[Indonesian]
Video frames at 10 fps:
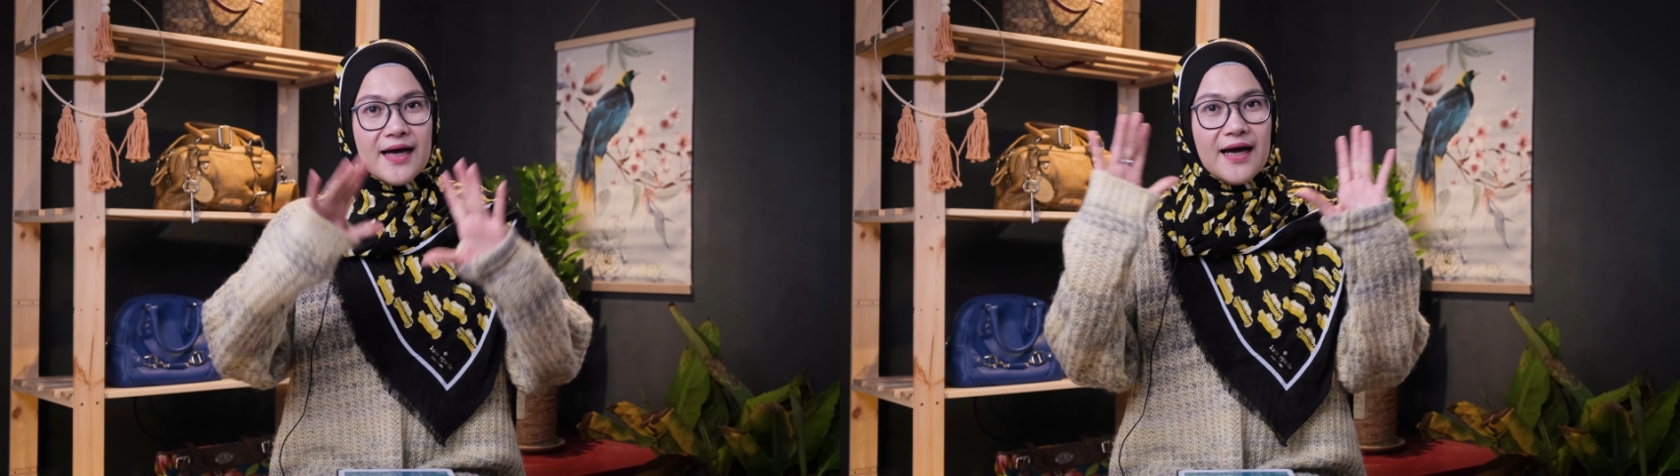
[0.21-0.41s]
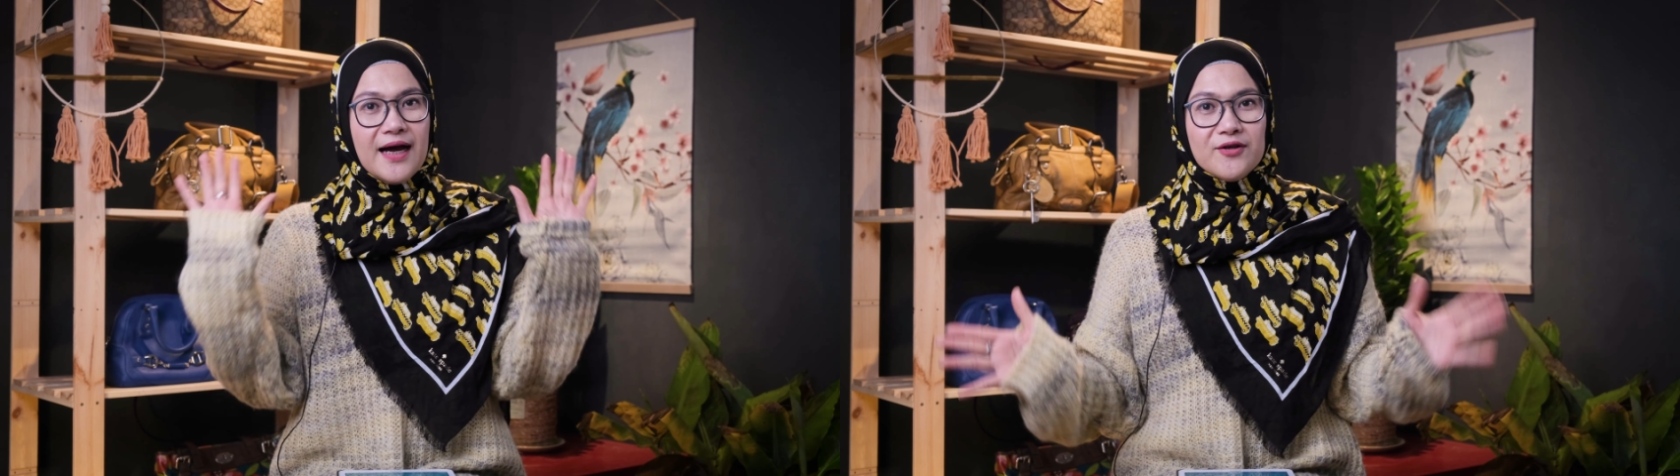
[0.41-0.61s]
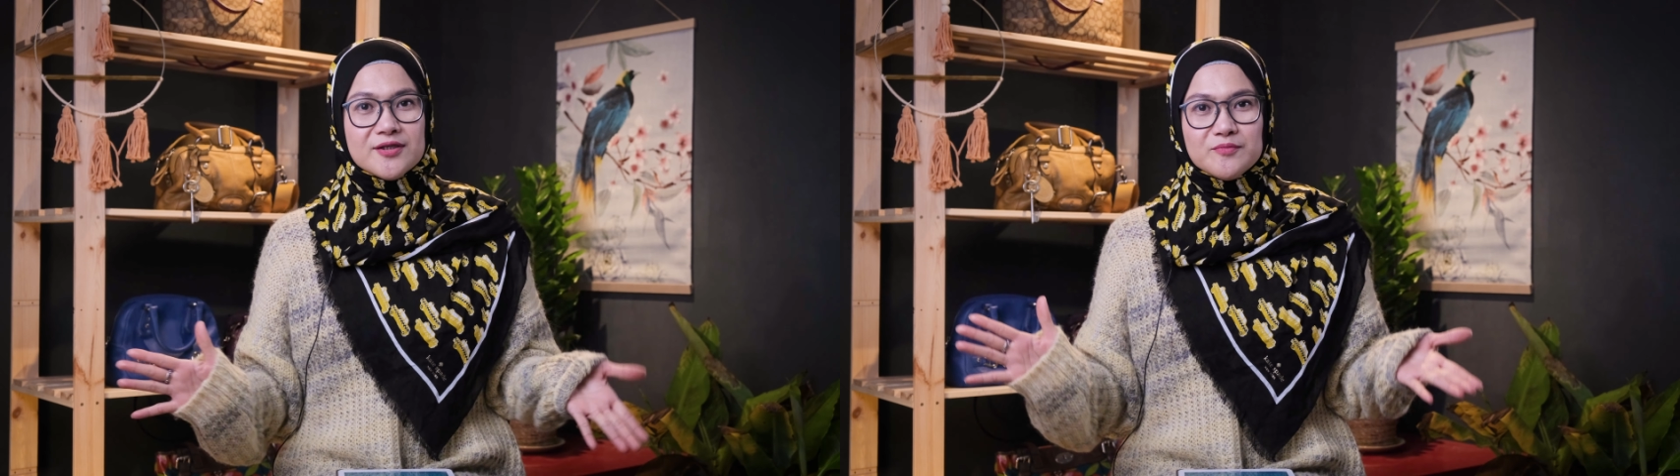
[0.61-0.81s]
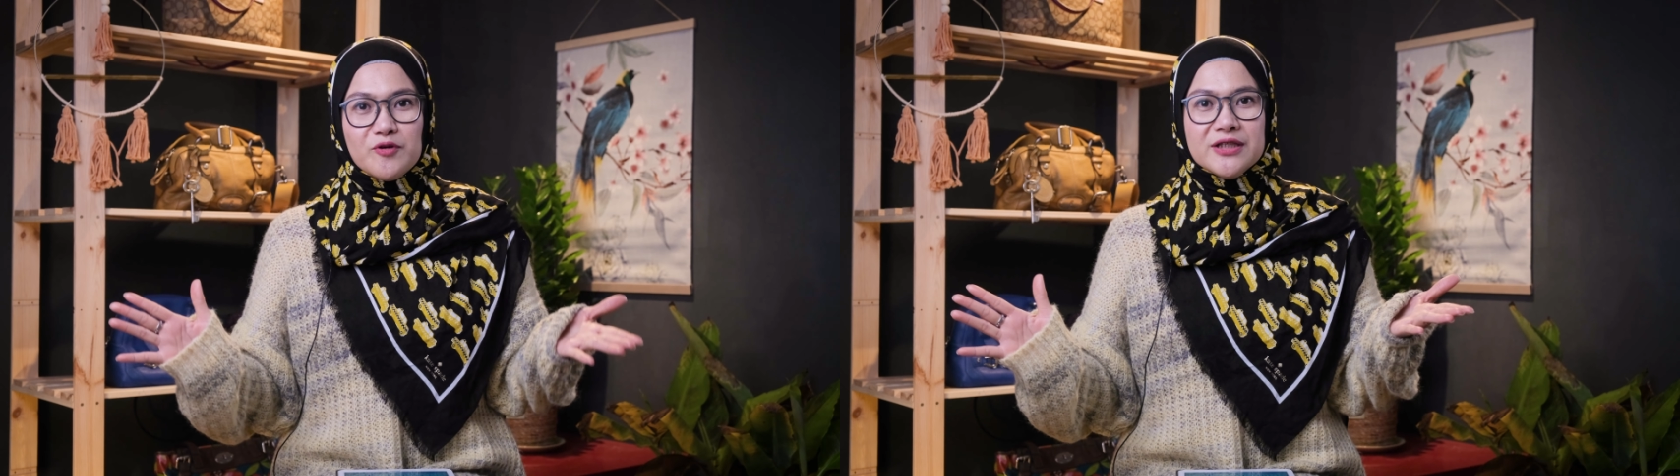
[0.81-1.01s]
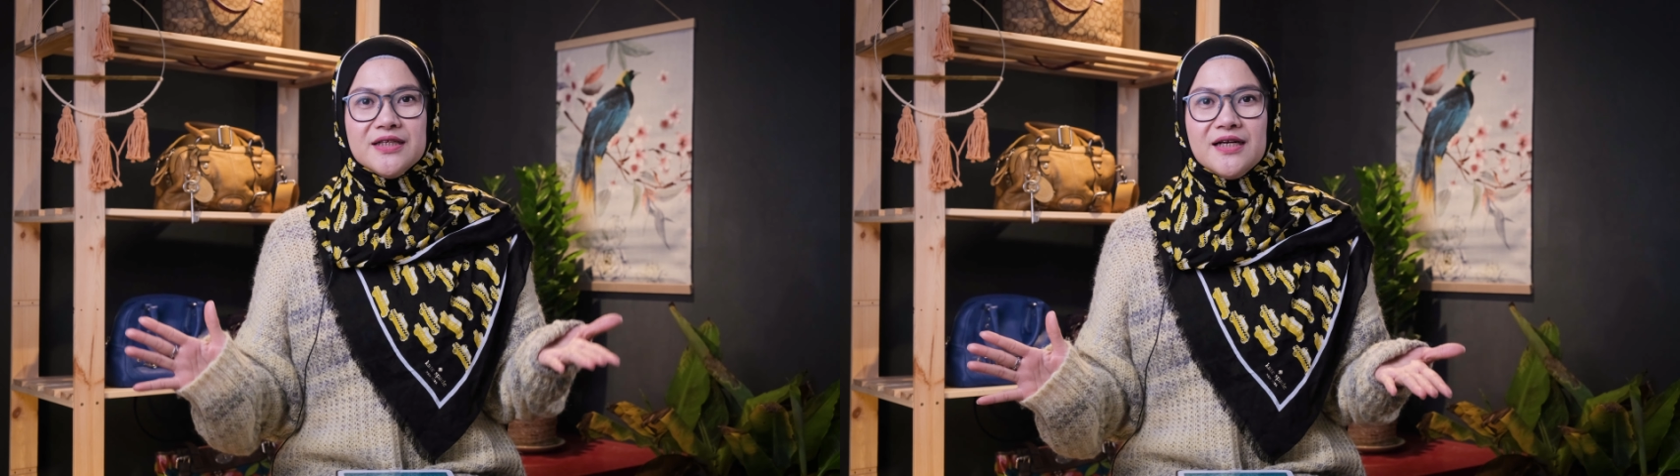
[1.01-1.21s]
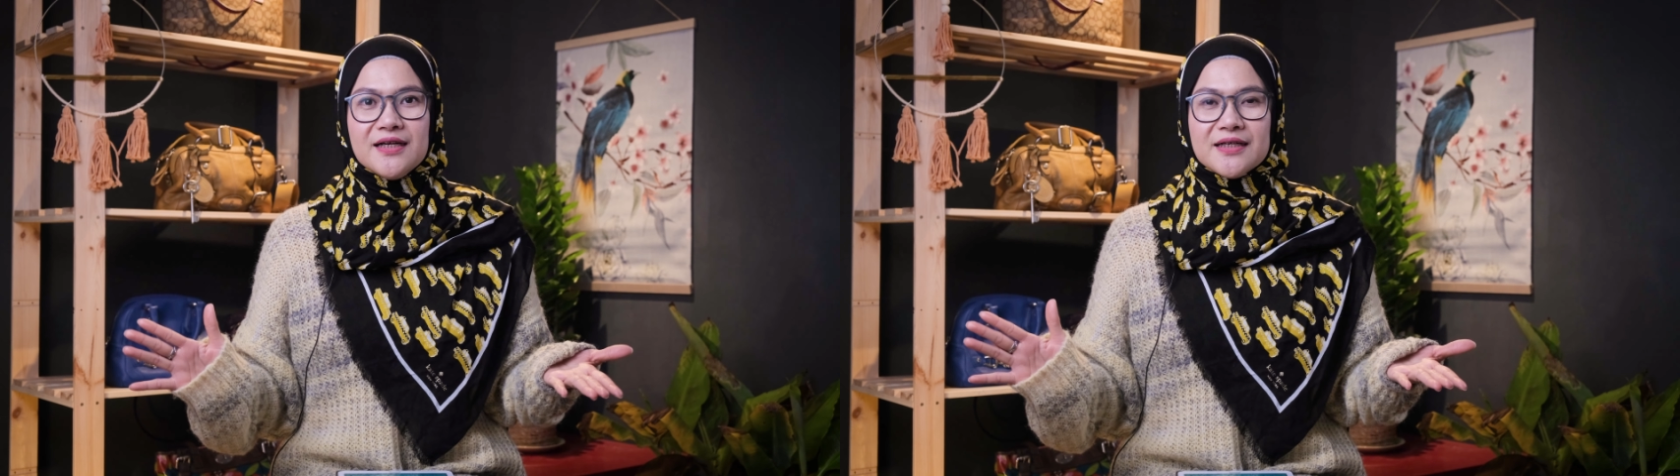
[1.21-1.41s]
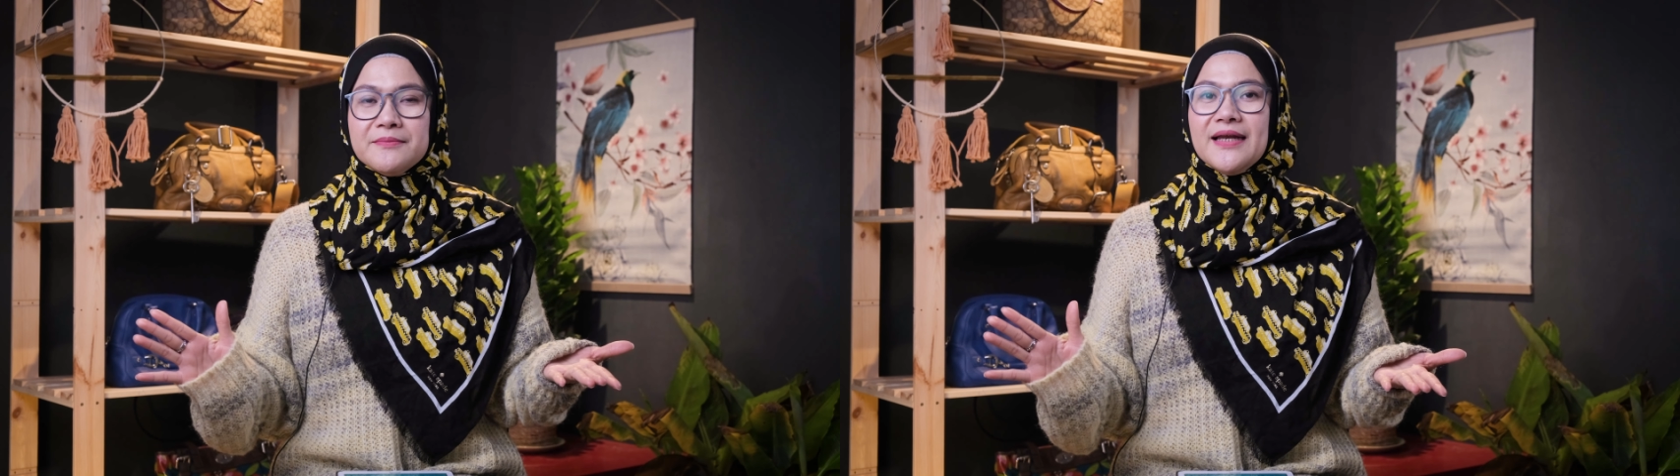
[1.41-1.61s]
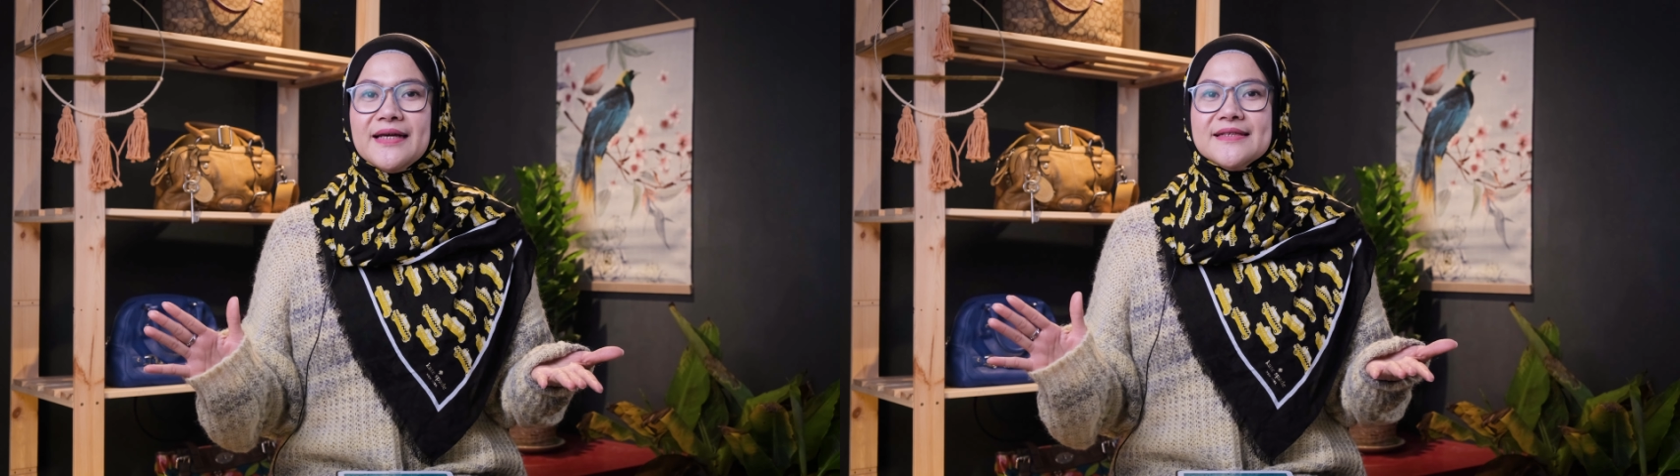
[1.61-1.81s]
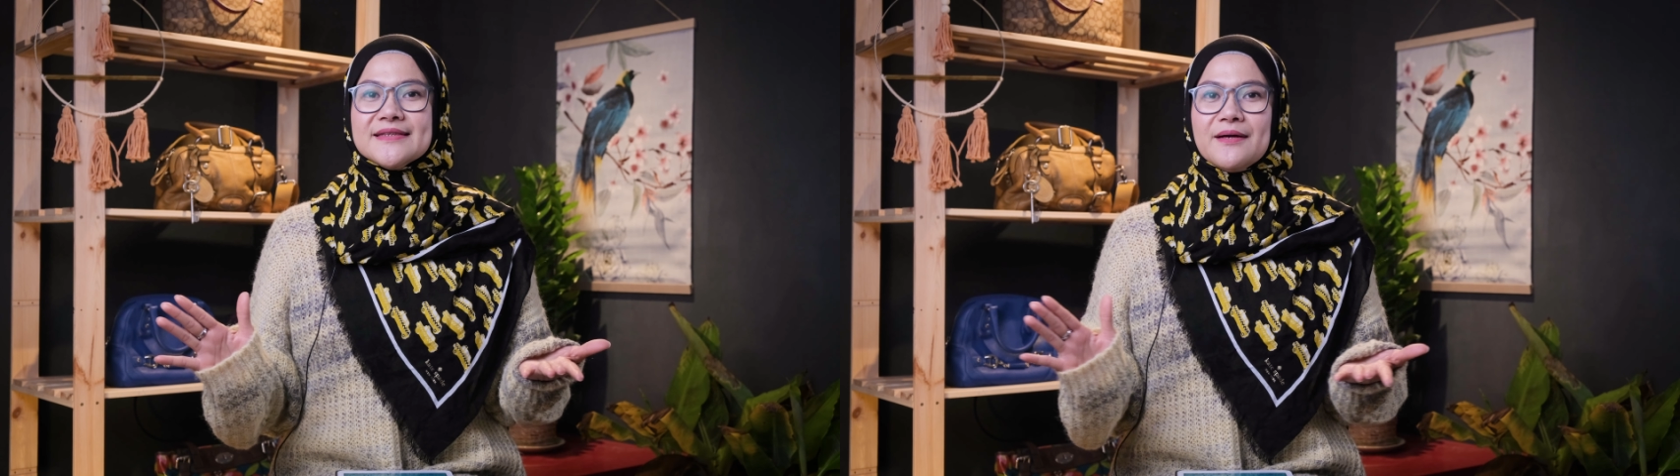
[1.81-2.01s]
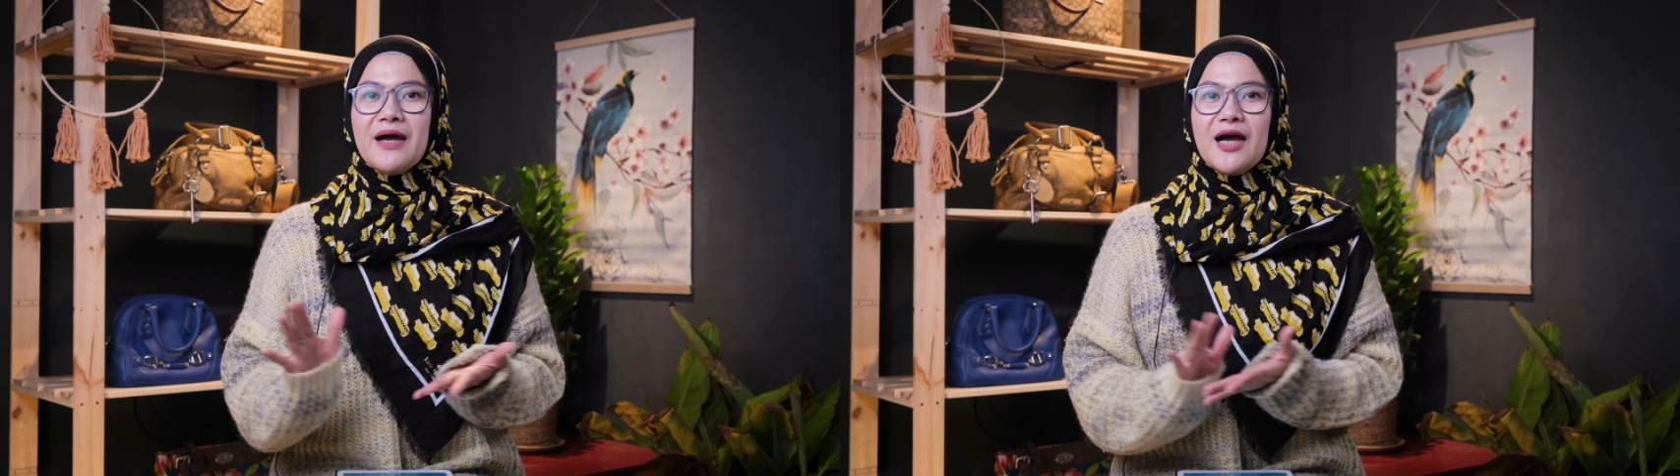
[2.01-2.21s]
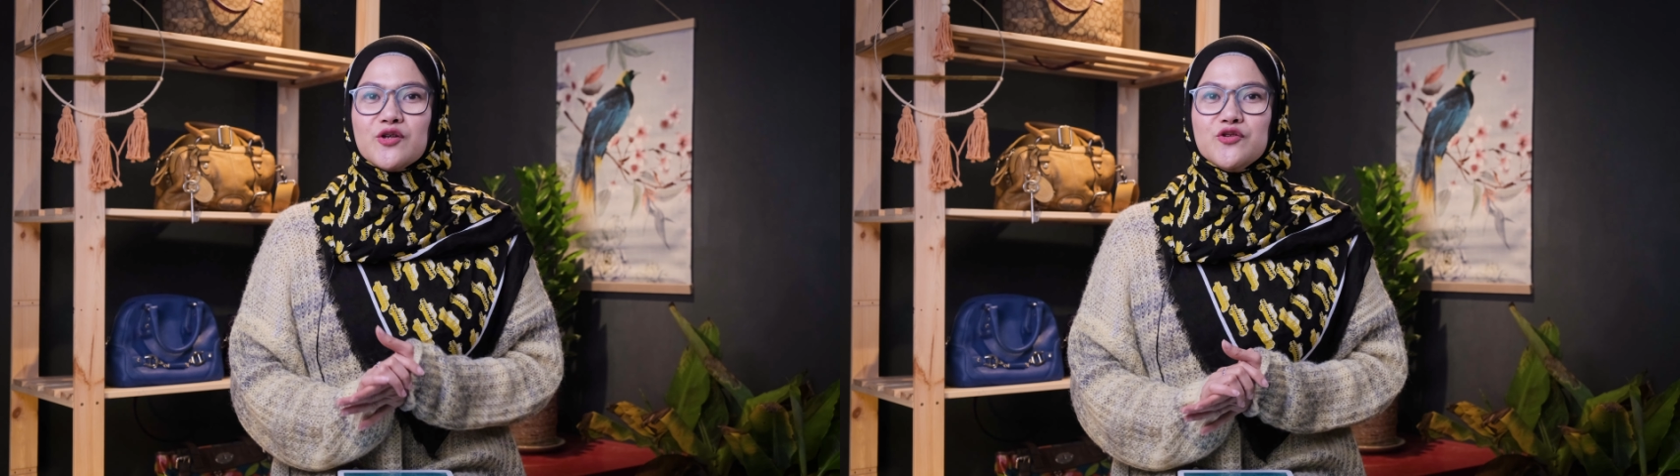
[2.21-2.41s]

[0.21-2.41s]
Halo semuanya, kembali lagi sama